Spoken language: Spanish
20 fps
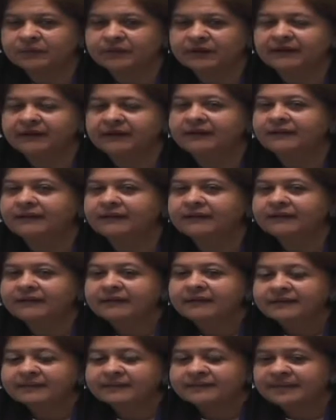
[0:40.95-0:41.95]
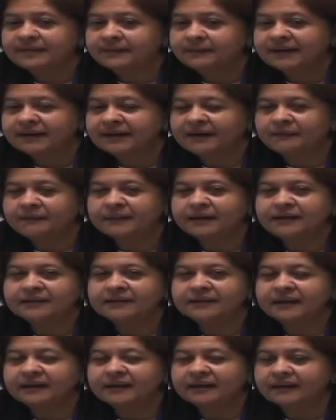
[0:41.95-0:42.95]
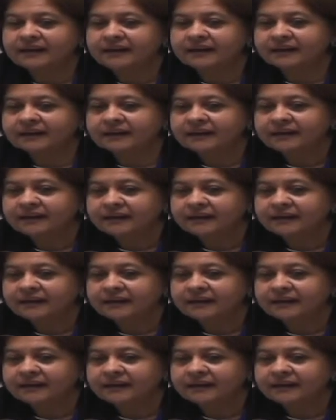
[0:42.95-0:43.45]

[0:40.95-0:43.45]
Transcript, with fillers: que semanalmente